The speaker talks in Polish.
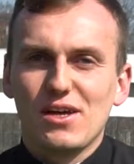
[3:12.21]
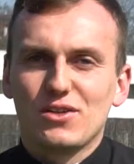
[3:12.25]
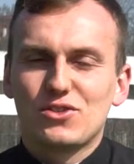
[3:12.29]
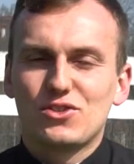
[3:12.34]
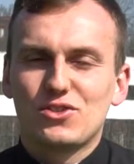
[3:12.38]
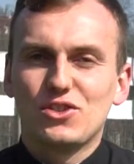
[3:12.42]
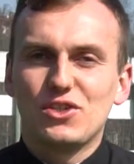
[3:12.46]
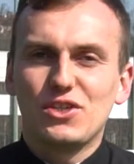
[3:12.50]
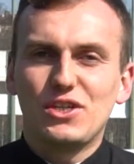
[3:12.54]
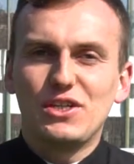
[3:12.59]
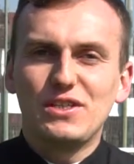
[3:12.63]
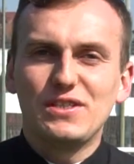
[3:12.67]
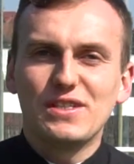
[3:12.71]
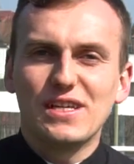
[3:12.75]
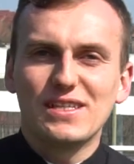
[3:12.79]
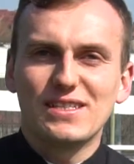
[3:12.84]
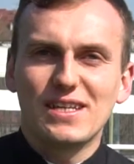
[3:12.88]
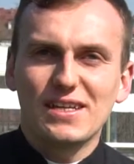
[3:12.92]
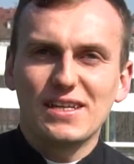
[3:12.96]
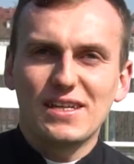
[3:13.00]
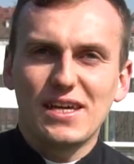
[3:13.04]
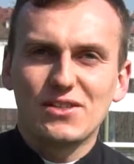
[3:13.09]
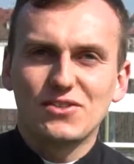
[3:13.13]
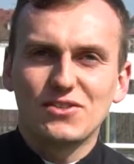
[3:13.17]
czy inne
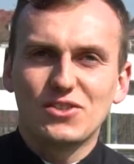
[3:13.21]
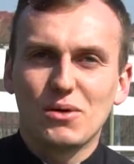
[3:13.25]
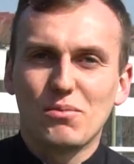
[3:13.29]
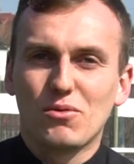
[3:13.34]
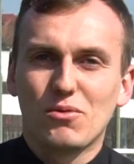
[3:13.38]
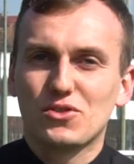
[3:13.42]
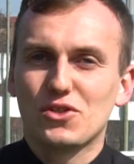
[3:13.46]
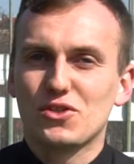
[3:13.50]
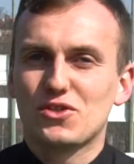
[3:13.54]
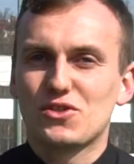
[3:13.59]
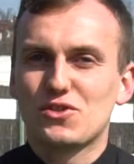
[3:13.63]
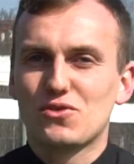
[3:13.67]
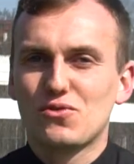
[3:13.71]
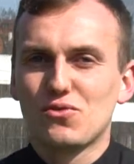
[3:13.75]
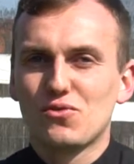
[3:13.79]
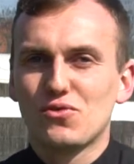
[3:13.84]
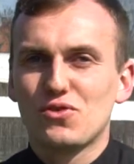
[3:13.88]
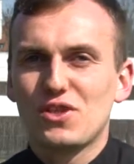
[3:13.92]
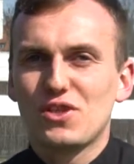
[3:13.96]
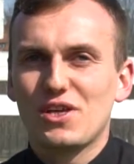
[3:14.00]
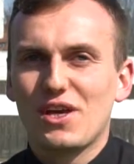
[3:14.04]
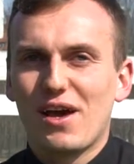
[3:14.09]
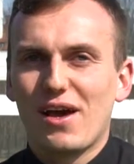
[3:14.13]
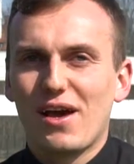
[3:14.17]
zajęcia, może
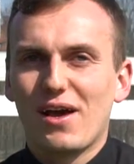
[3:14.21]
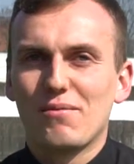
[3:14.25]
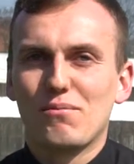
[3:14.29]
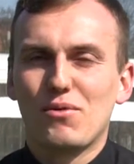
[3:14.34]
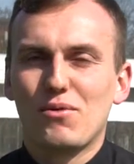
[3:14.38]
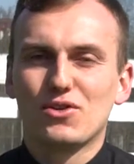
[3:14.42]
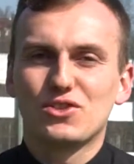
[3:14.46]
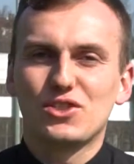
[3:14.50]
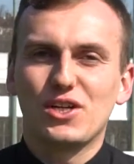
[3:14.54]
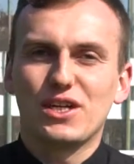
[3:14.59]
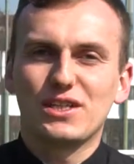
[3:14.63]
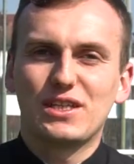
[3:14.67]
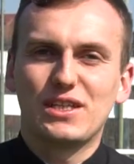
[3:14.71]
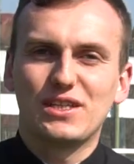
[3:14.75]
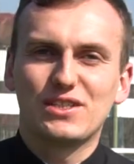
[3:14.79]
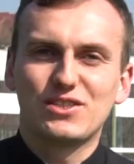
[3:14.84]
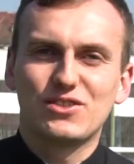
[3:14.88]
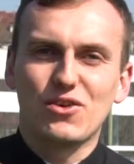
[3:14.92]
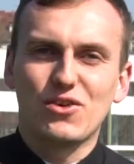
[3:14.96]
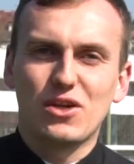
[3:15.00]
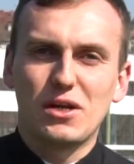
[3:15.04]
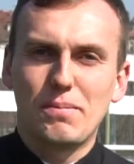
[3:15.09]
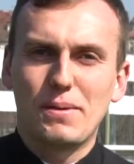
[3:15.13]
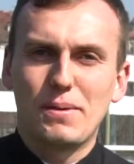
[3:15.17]
studia, może jakieś
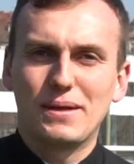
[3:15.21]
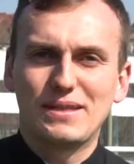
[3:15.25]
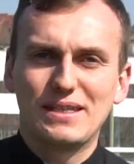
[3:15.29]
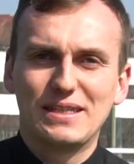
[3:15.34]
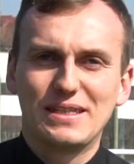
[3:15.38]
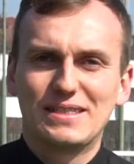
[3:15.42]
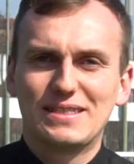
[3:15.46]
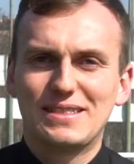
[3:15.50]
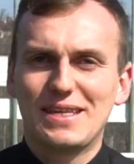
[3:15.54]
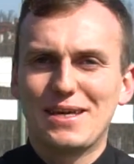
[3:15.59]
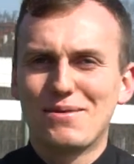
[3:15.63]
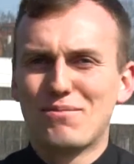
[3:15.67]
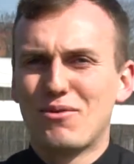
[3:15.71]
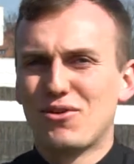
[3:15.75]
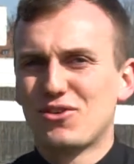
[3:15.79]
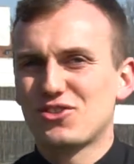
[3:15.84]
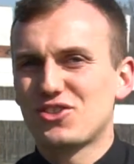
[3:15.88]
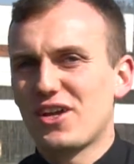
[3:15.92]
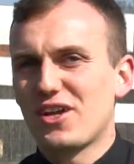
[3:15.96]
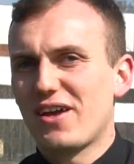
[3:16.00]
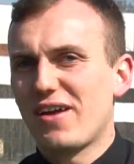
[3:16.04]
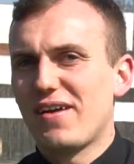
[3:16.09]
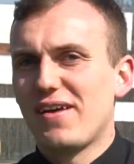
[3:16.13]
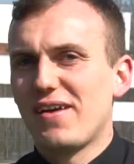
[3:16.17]
korepetycje,
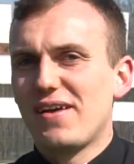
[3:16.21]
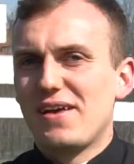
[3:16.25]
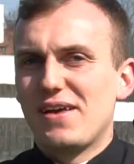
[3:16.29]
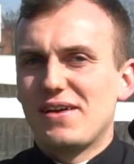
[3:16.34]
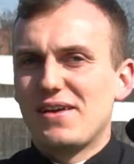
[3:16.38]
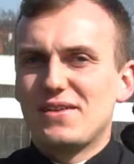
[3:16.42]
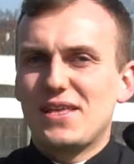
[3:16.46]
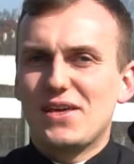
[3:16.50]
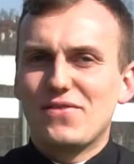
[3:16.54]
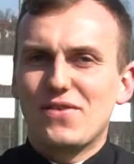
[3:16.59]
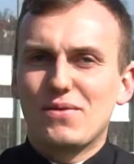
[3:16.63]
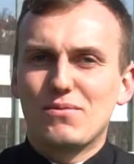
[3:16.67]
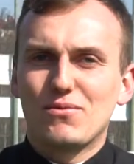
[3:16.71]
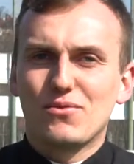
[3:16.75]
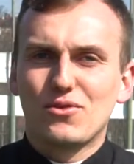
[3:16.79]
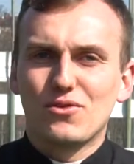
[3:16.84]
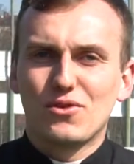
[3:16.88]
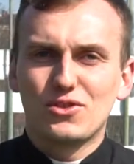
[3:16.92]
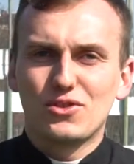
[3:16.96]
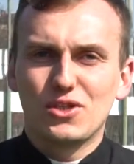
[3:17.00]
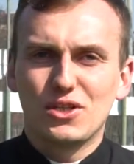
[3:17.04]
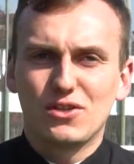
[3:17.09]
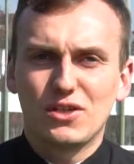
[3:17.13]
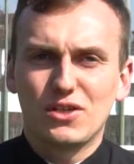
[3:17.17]
może nie wiem,
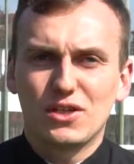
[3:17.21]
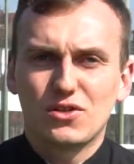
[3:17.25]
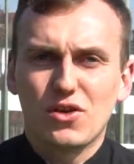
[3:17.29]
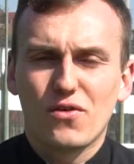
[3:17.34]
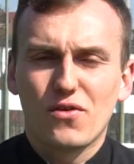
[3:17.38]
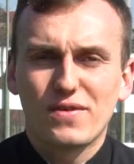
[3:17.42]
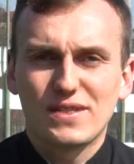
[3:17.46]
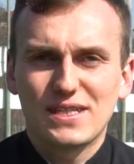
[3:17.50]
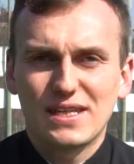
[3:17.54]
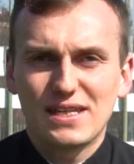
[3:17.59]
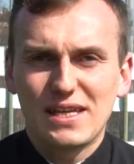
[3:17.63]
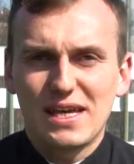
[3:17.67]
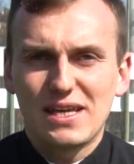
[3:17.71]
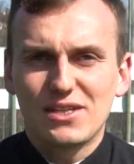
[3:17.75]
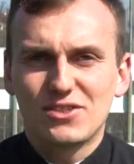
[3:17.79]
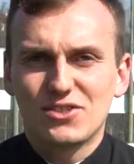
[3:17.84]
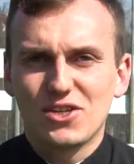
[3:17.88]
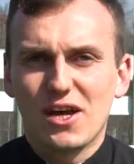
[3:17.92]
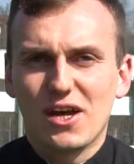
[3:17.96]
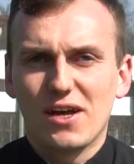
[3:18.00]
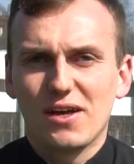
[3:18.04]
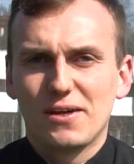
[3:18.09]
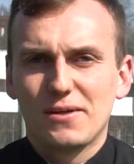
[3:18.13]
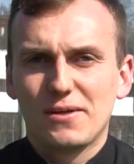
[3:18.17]
różne dodatkowe
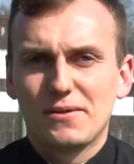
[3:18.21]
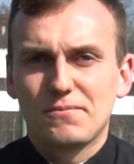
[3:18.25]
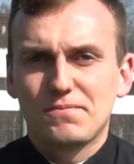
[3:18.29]
zajęcia,